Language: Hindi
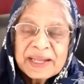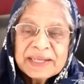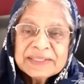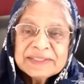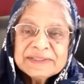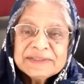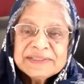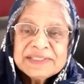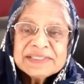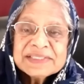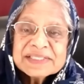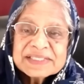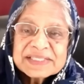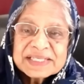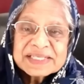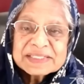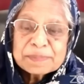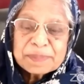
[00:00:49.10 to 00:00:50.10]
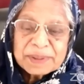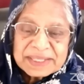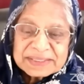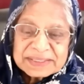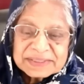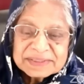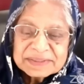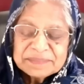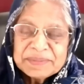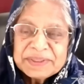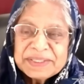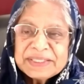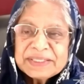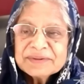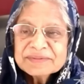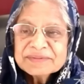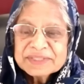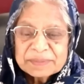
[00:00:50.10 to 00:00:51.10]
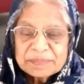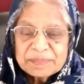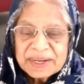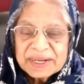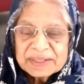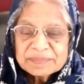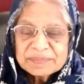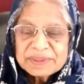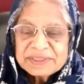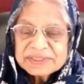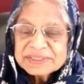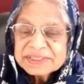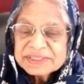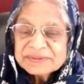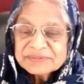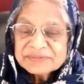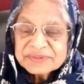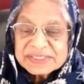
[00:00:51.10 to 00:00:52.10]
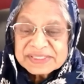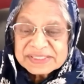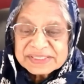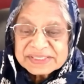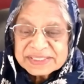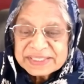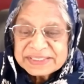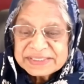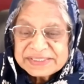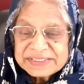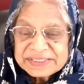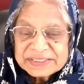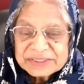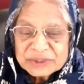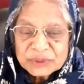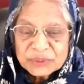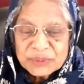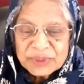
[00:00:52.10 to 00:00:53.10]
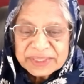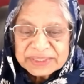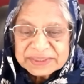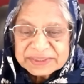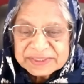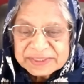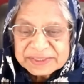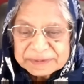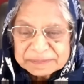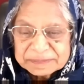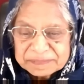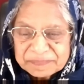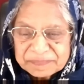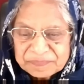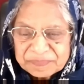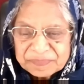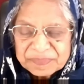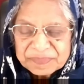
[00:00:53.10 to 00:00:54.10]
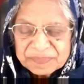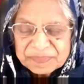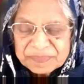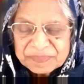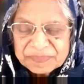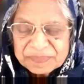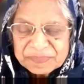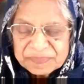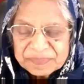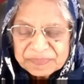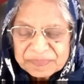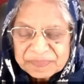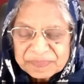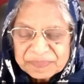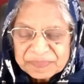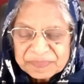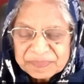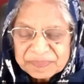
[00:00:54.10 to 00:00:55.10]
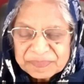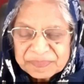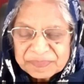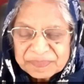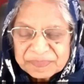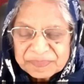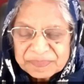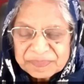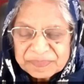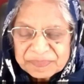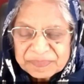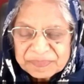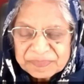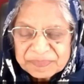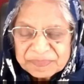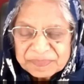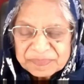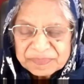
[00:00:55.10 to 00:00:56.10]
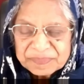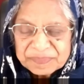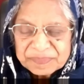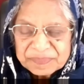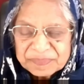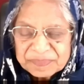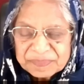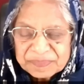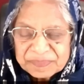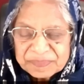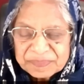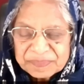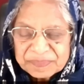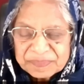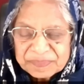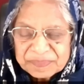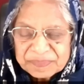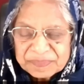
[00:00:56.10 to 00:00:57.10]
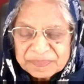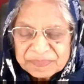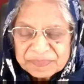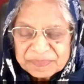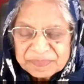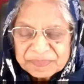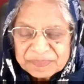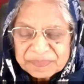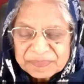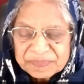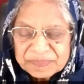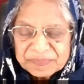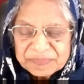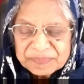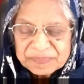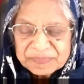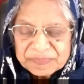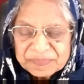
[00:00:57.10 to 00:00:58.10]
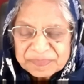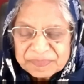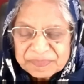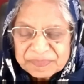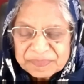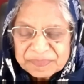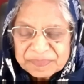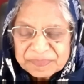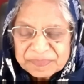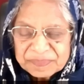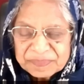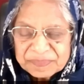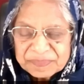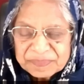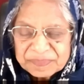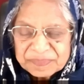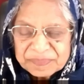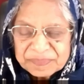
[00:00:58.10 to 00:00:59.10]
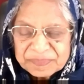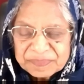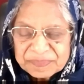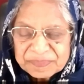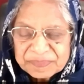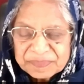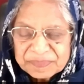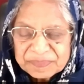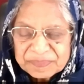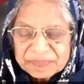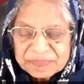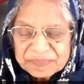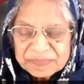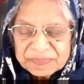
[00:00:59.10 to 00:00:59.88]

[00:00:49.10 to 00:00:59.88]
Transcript: And Jesus explains the meaning of that parable in verses 18 to 23. और यीशु उस दृष्टांत का मतलब उसका अर्थ क्या है ये 18 से